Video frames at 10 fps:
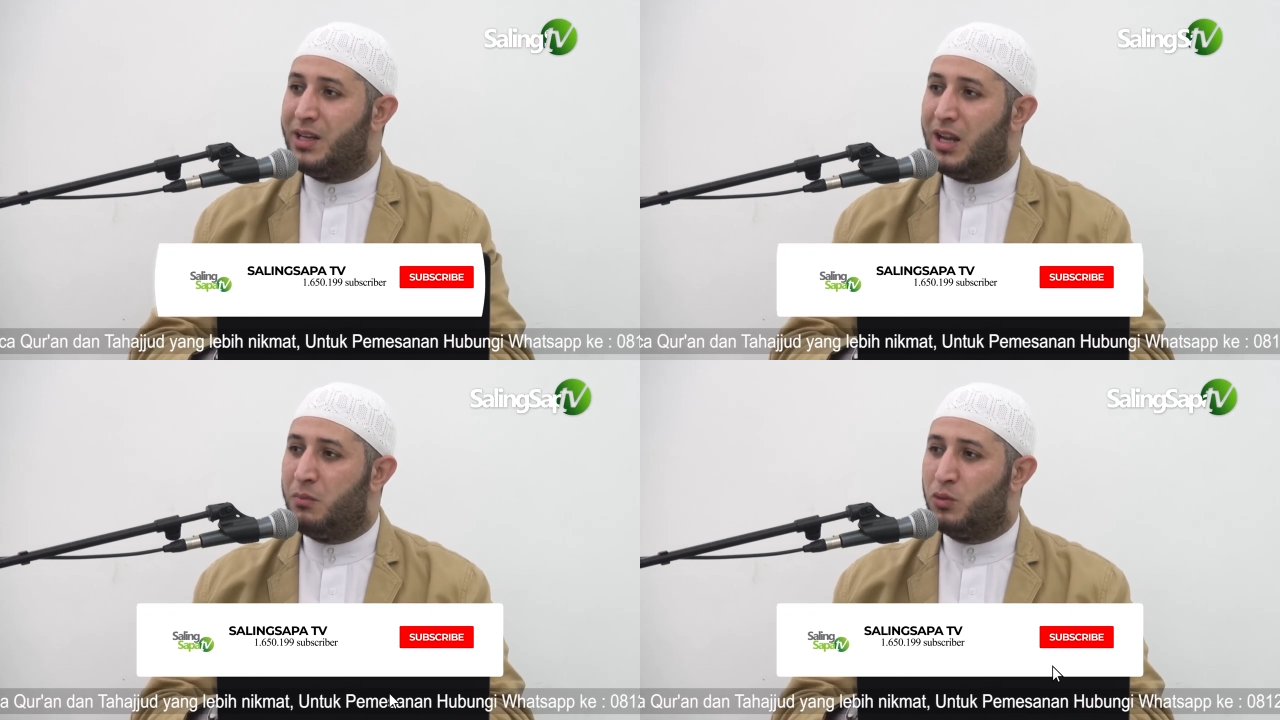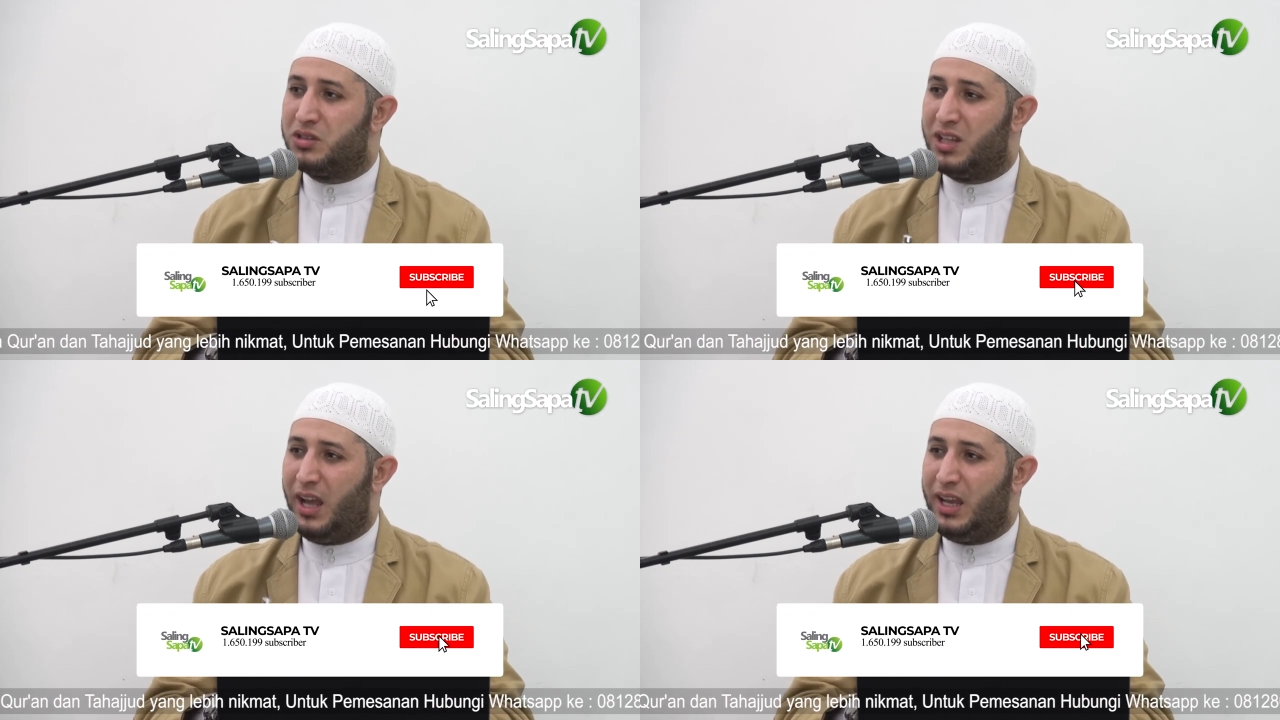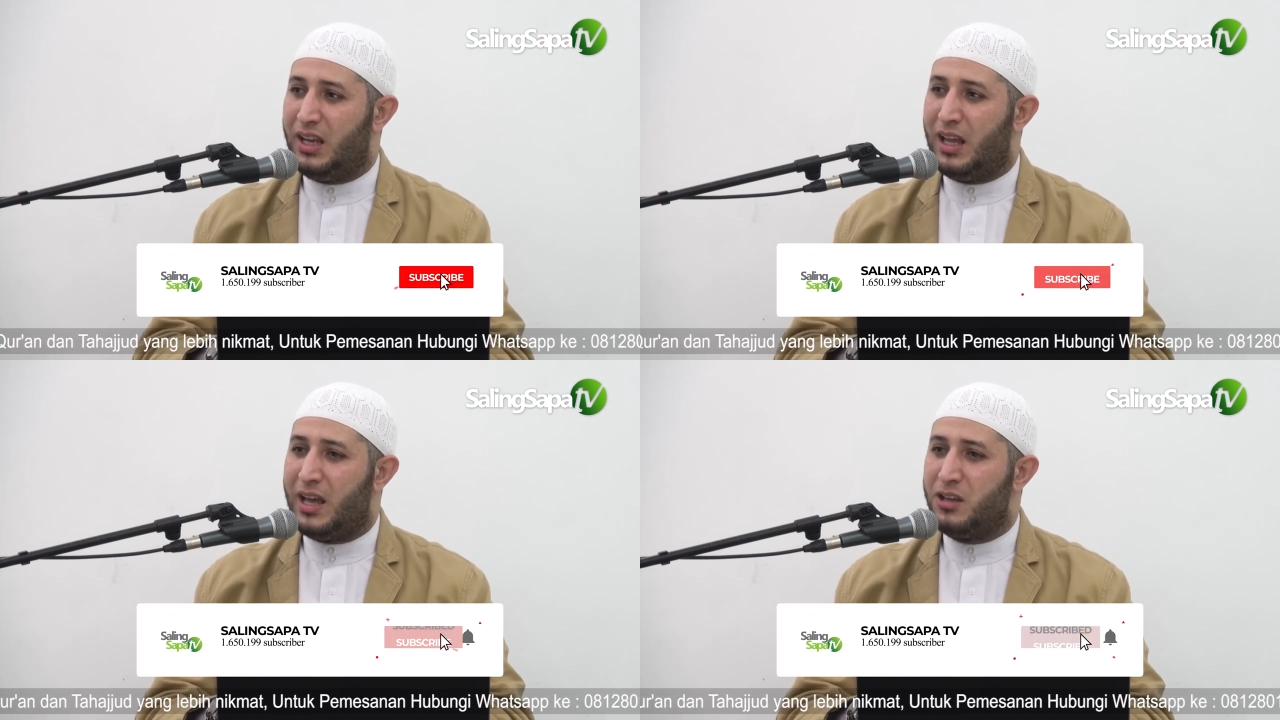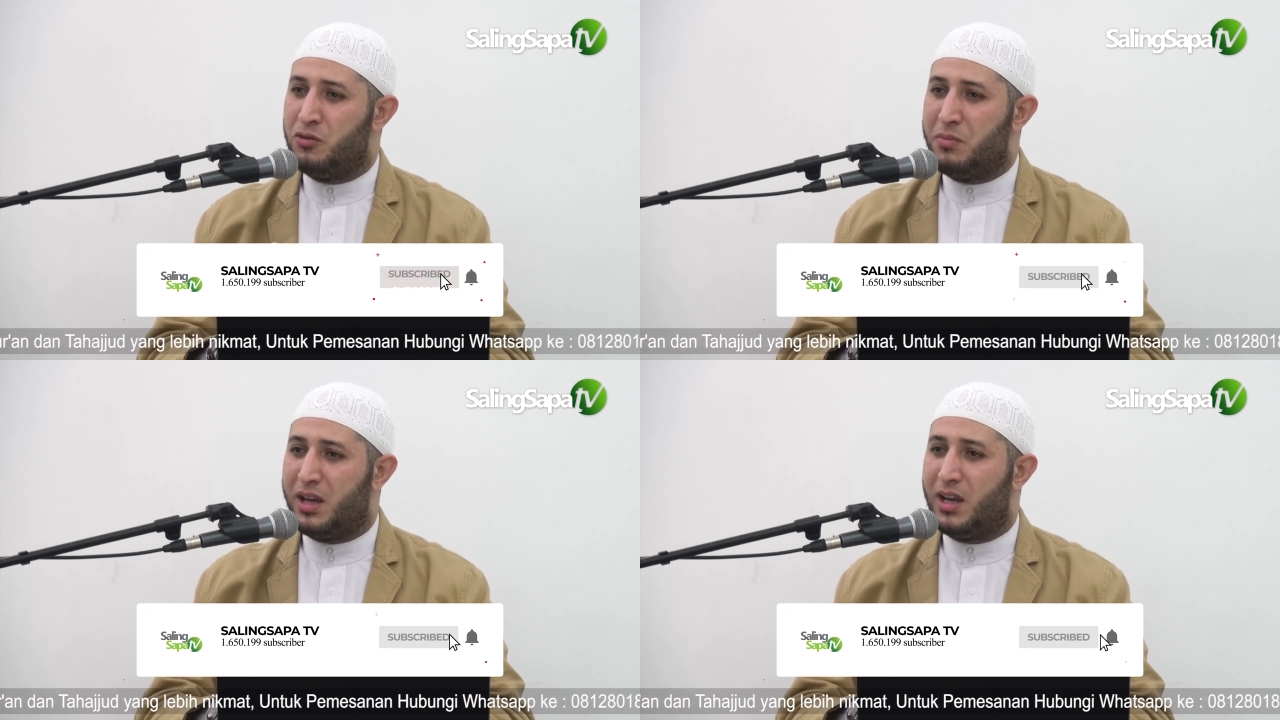minal mustahil
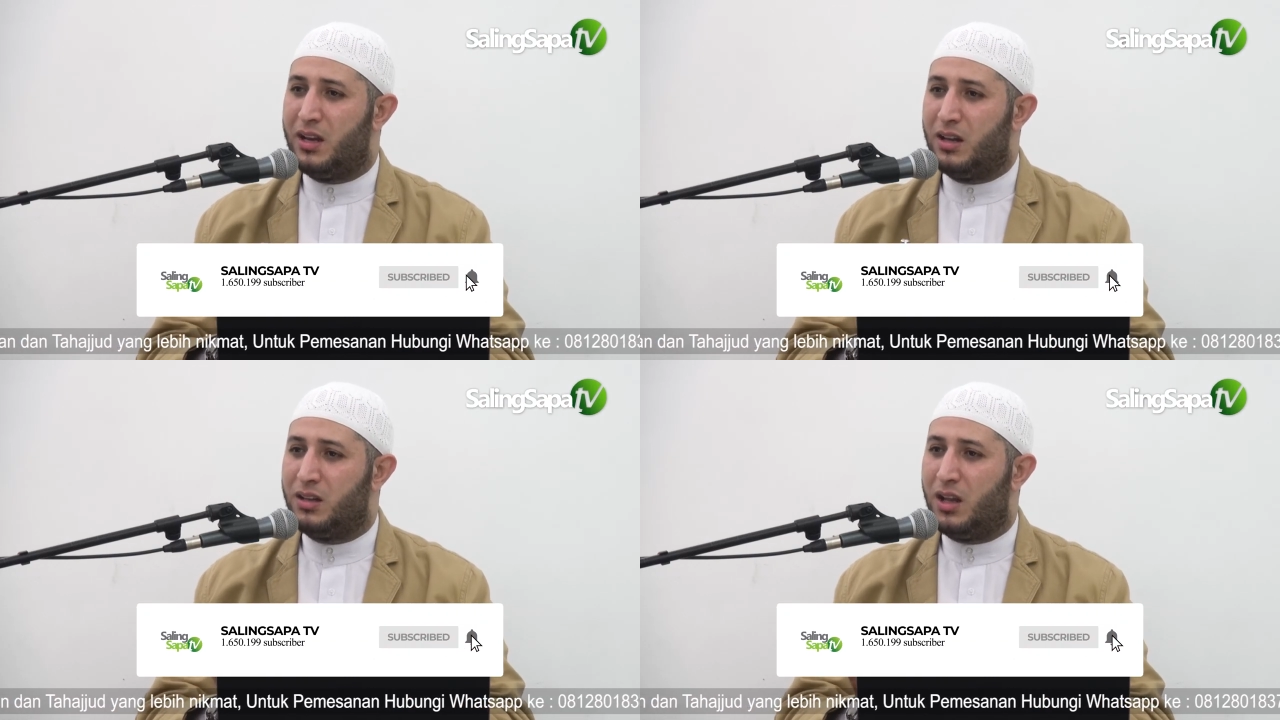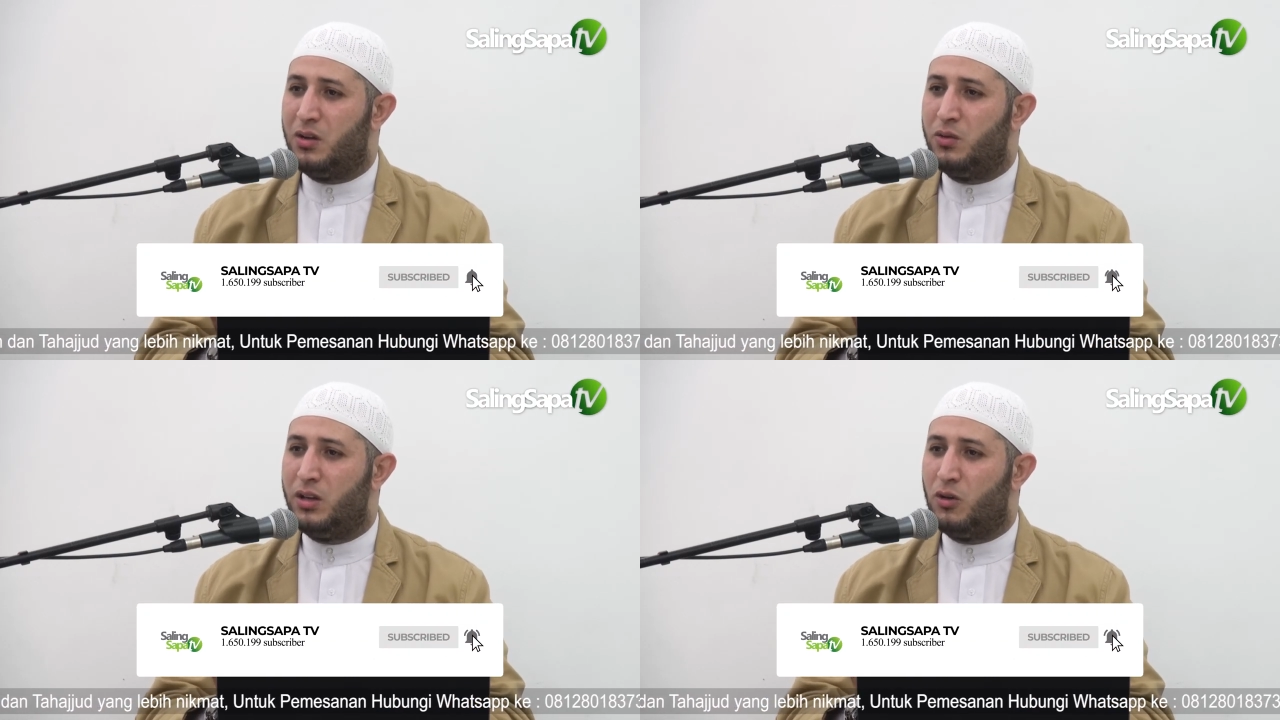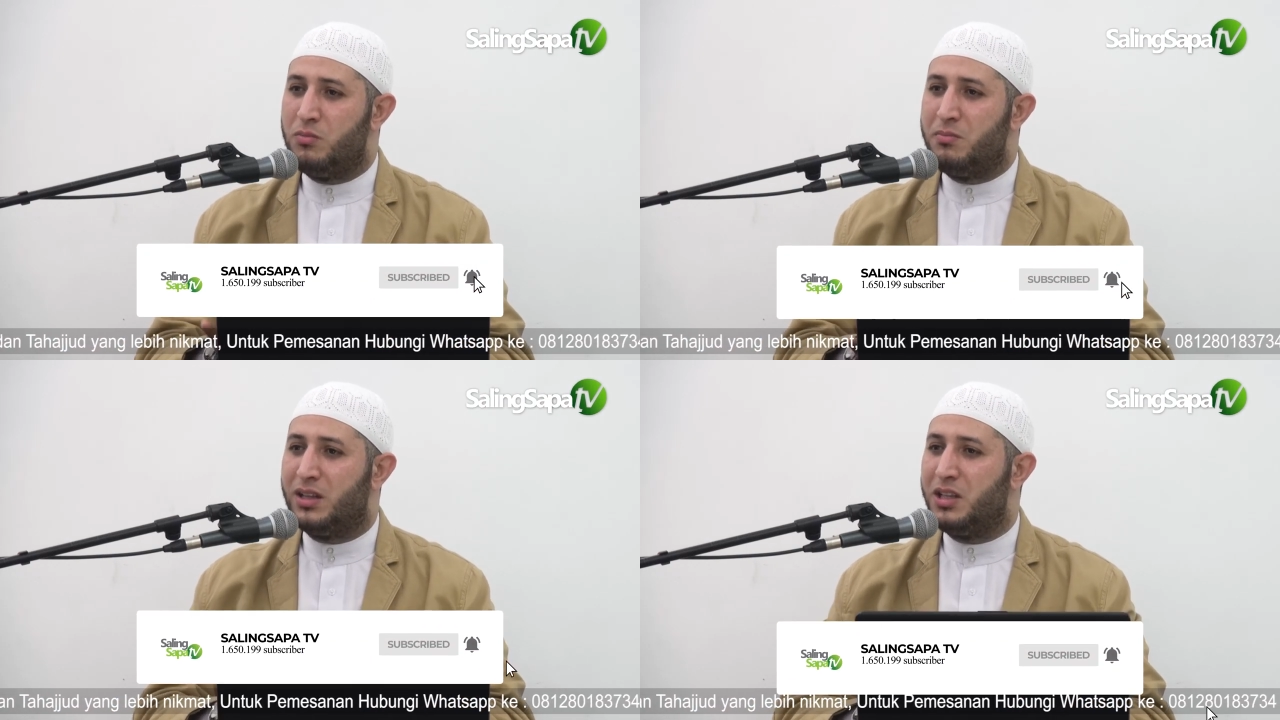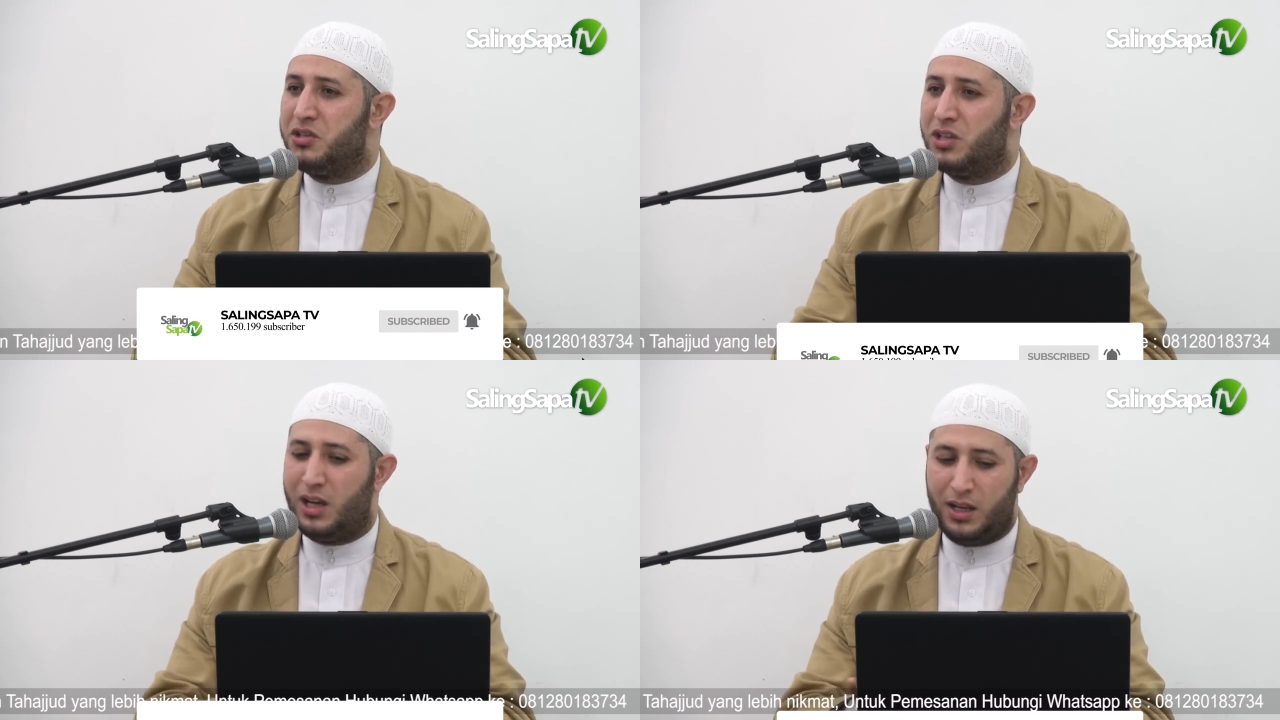Allah li
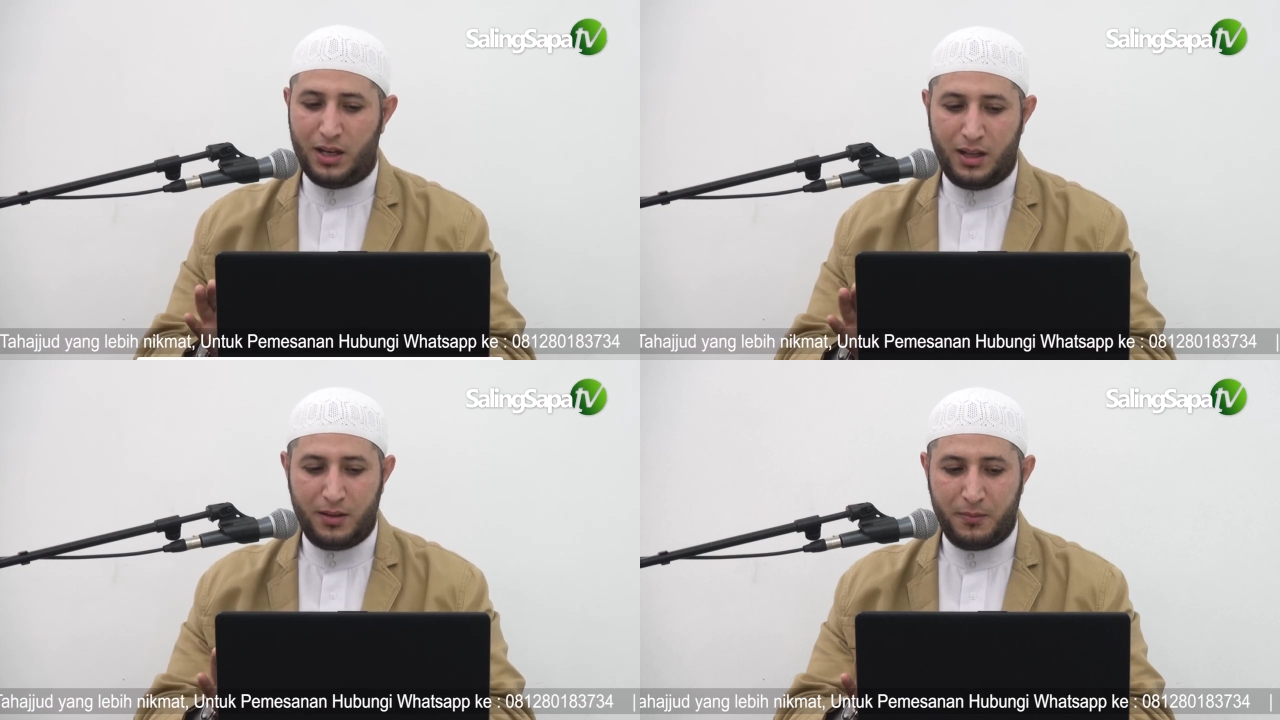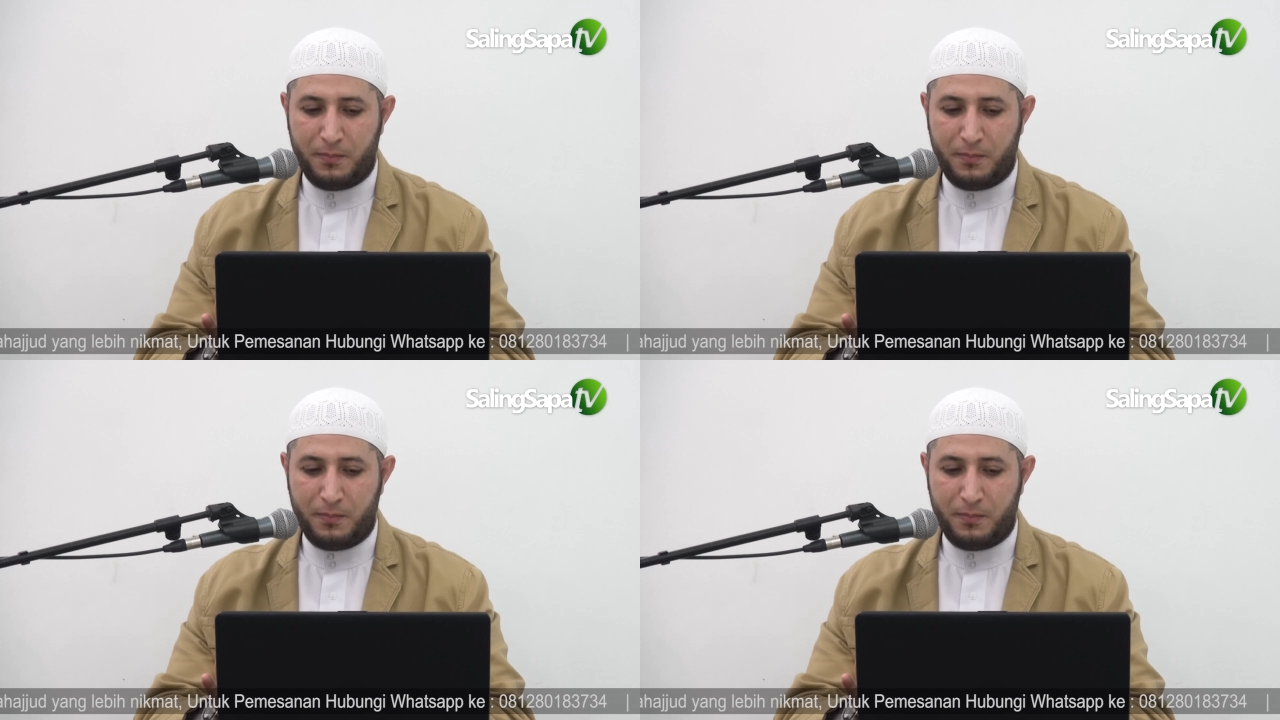ummatin jahilah.